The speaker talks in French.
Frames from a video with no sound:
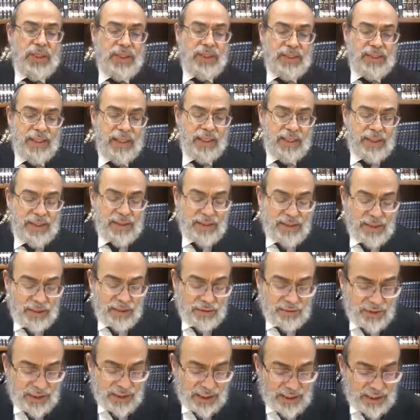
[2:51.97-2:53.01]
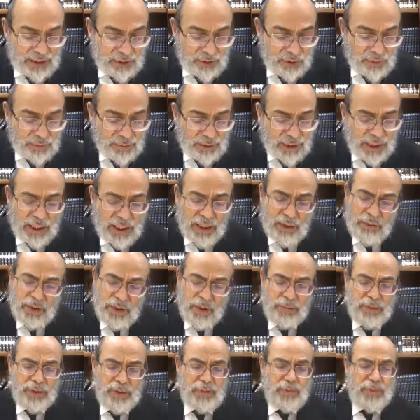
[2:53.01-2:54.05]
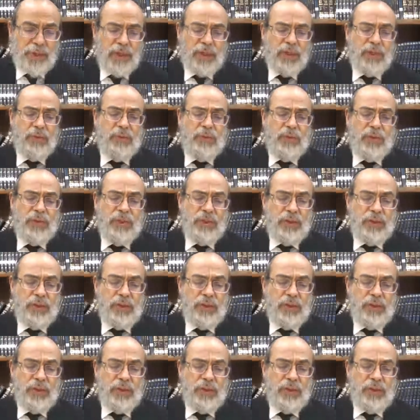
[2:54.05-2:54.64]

ça, ça entraîne la Ah, Lui, il pense pas comme lui.